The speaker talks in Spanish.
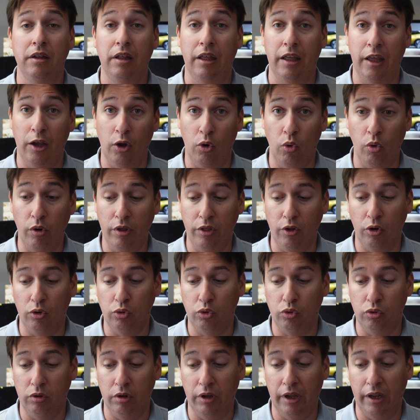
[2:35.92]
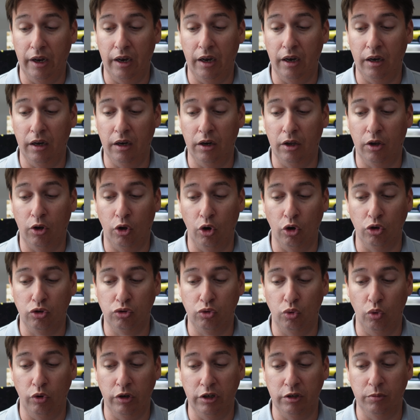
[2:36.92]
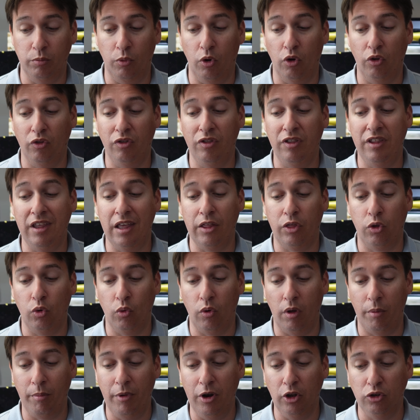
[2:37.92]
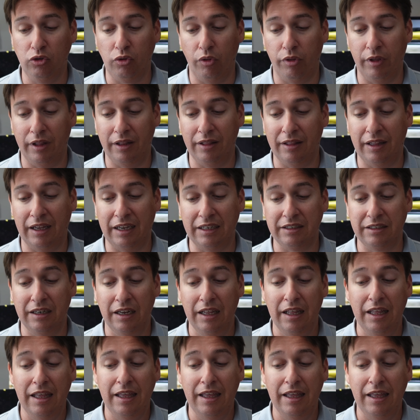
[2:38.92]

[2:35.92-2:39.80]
incluido el, el Cross Turismo 19.800